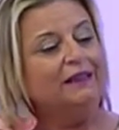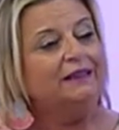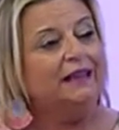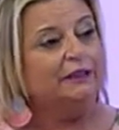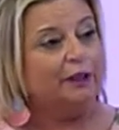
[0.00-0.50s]

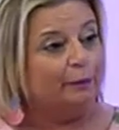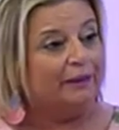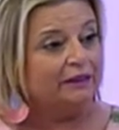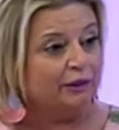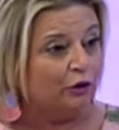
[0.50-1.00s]
del
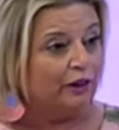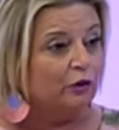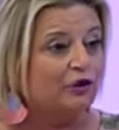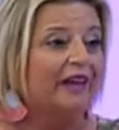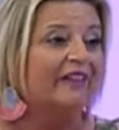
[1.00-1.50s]
tripartito que
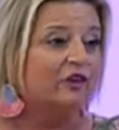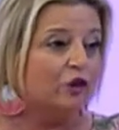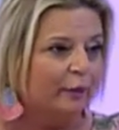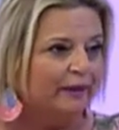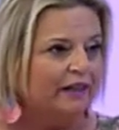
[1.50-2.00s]
nos ha
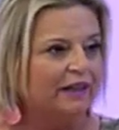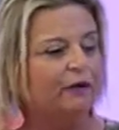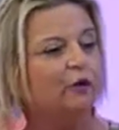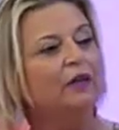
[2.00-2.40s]
desgobernado